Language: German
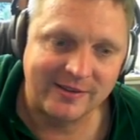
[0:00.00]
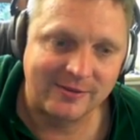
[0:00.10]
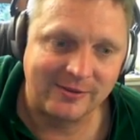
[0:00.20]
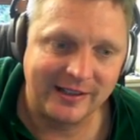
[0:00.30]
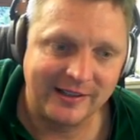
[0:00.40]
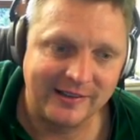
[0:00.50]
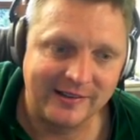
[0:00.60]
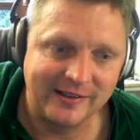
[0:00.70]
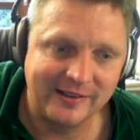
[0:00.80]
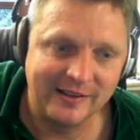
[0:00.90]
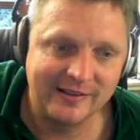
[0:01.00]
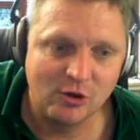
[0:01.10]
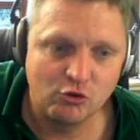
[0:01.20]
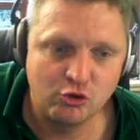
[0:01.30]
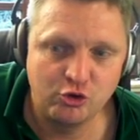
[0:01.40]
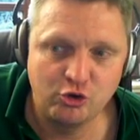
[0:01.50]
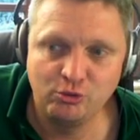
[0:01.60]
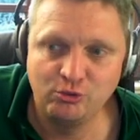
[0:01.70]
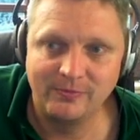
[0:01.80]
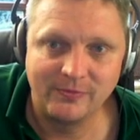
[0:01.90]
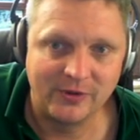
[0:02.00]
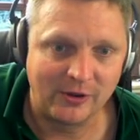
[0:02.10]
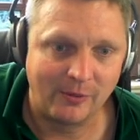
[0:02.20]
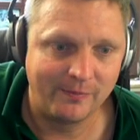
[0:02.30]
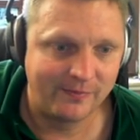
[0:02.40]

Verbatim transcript: zu lesen ist. So.